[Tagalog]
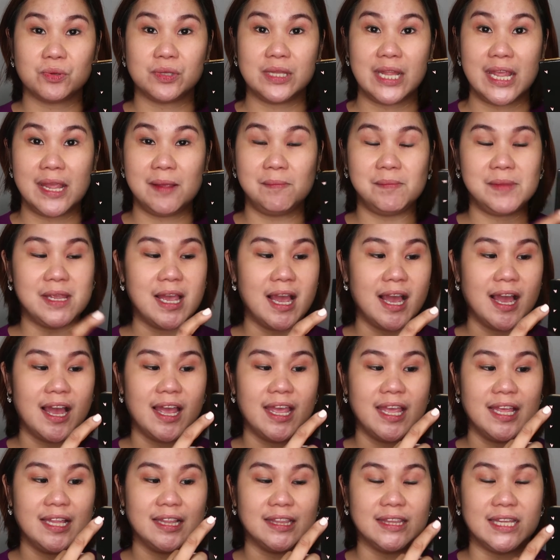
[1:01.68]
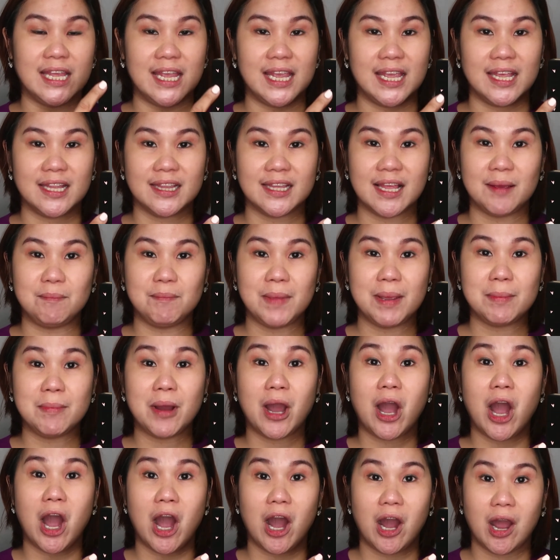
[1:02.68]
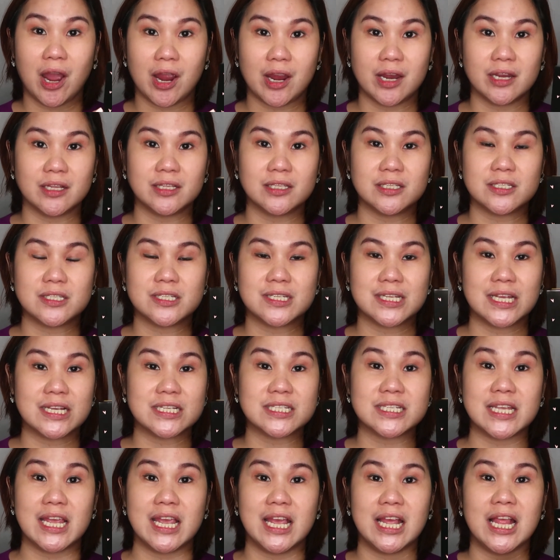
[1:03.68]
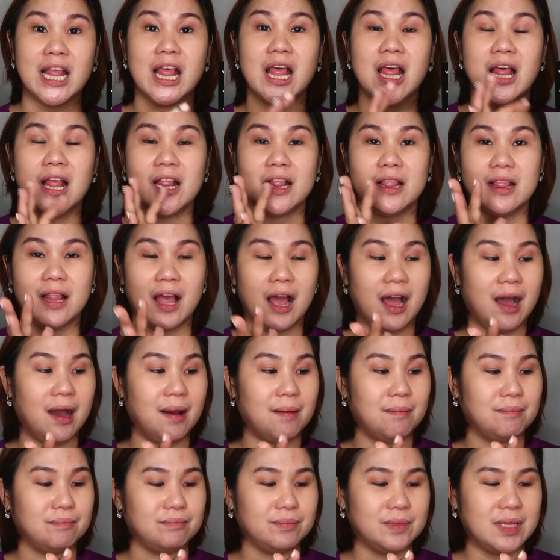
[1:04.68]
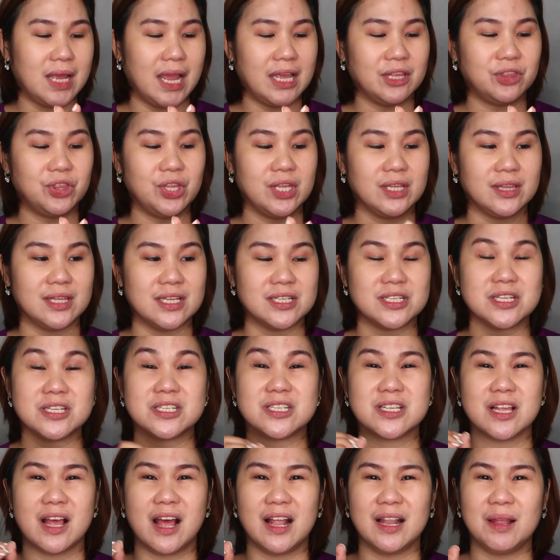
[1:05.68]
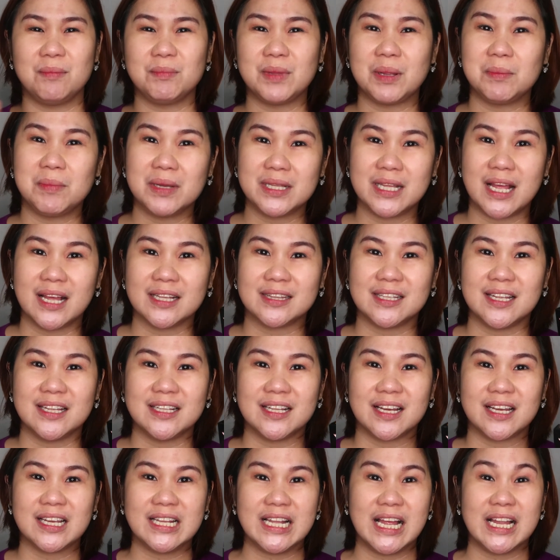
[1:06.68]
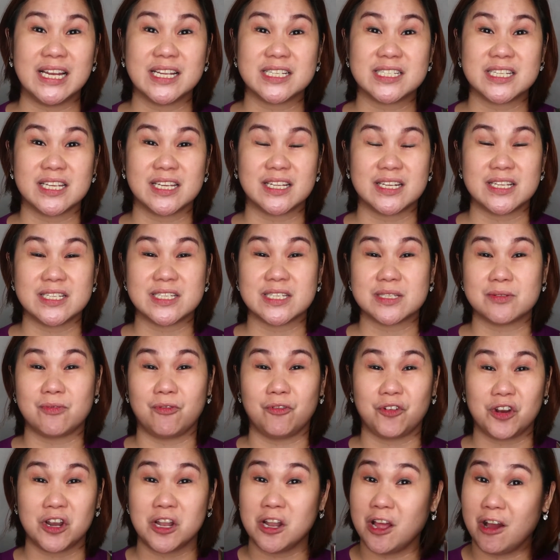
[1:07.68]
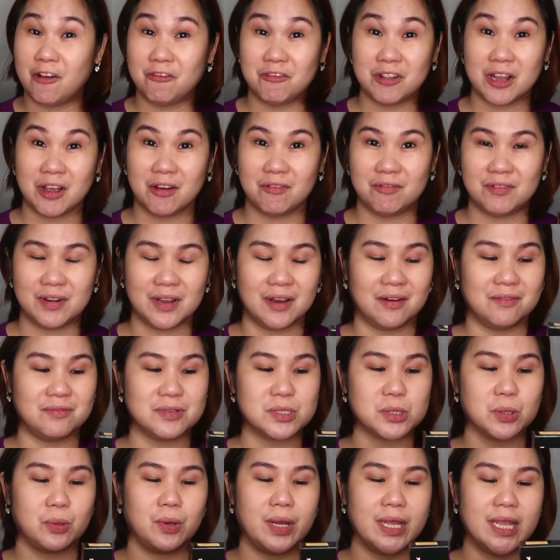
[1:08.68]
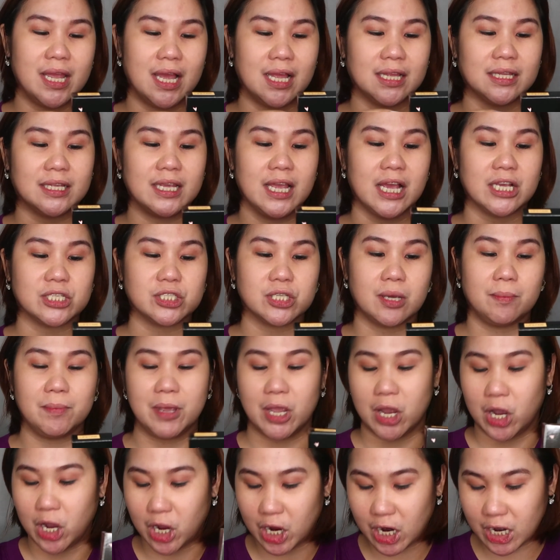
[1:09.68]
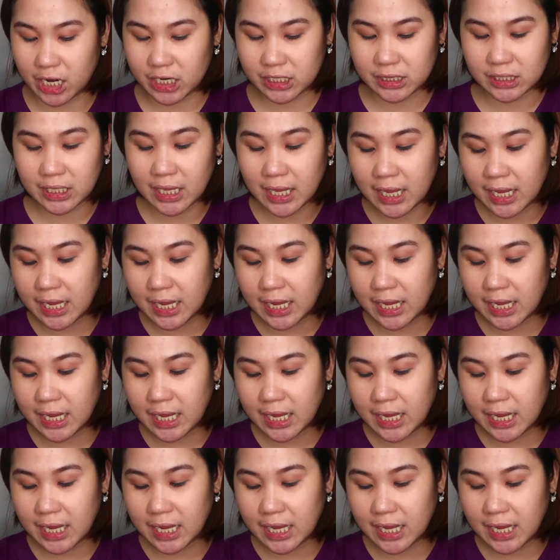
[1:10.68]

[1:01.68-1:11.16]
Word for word: yung name niya, and then may mga hearts kasi um, I think this is, alam naman natin, nakilala si Chris for love, love, love. So, ayan, kaya siya may heart.